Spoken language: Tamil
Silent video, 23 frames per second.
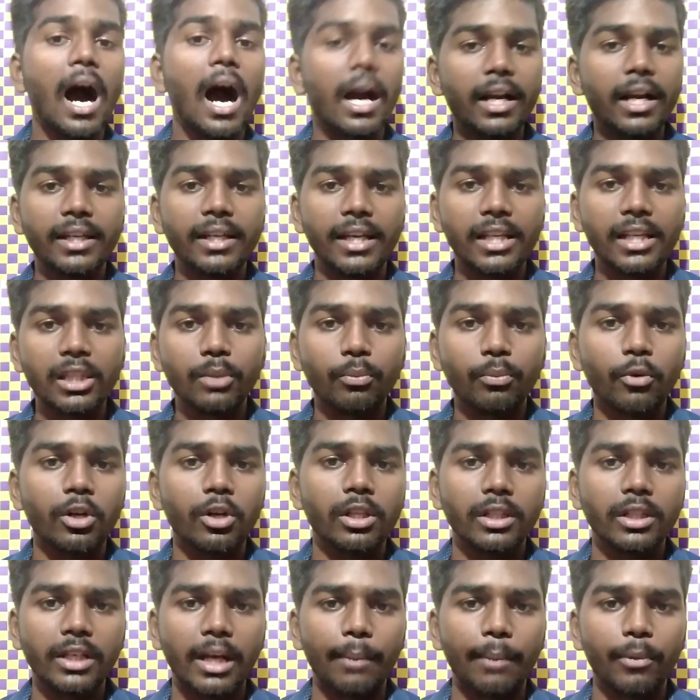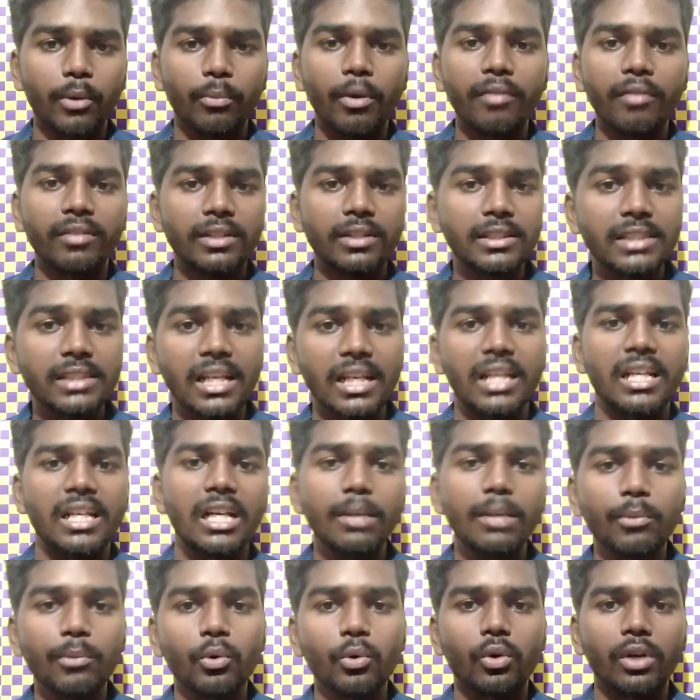ஆனால் இறந்து போனதுக்கு அப்புறமே வந்து சில
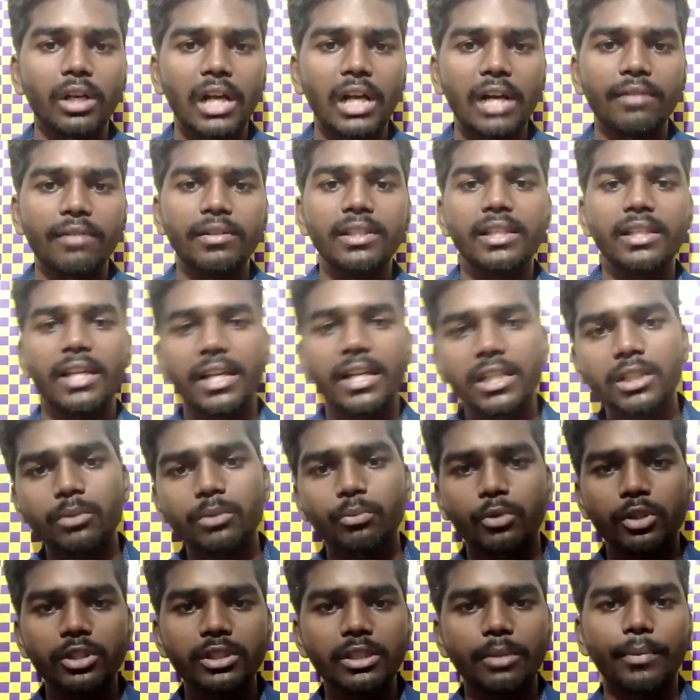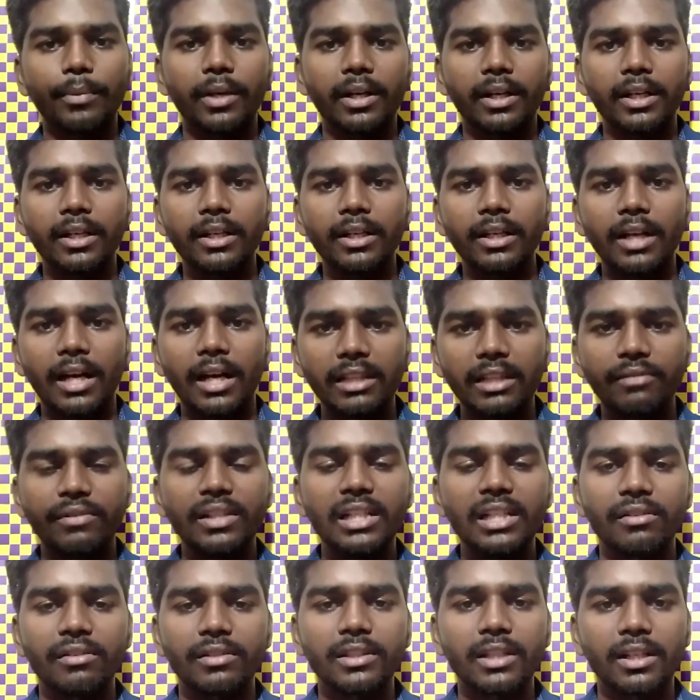எலும்பு கோடுகளை வந்து எரிஞ்சு முடிஞ்ச பிறகு அந்த
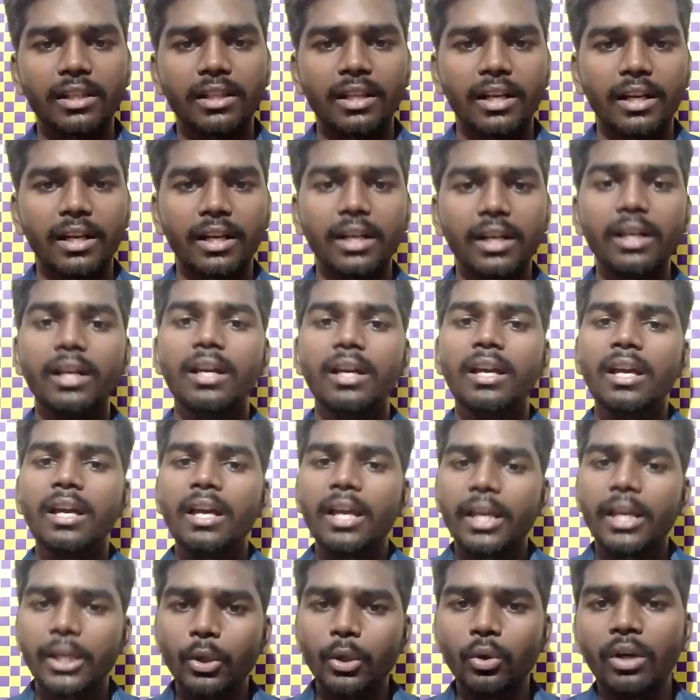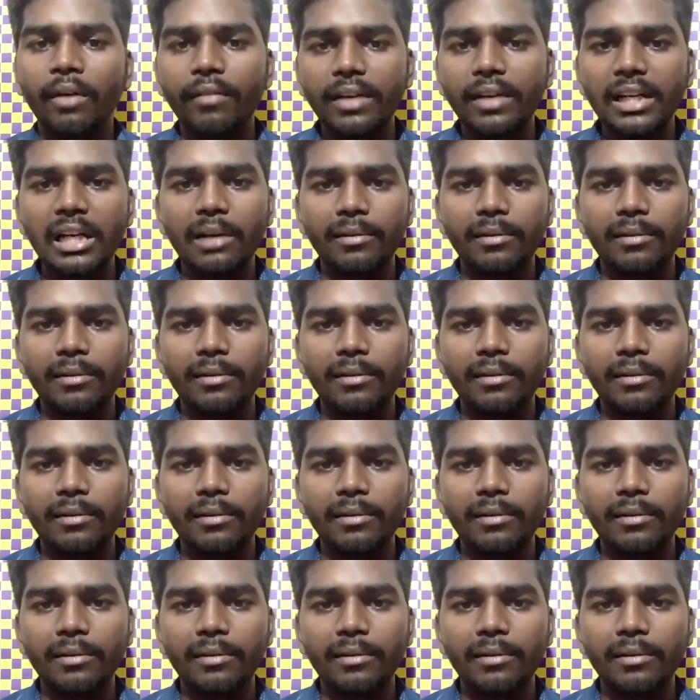வீட்டில் வந்து இருந்திருக்கு இவங்க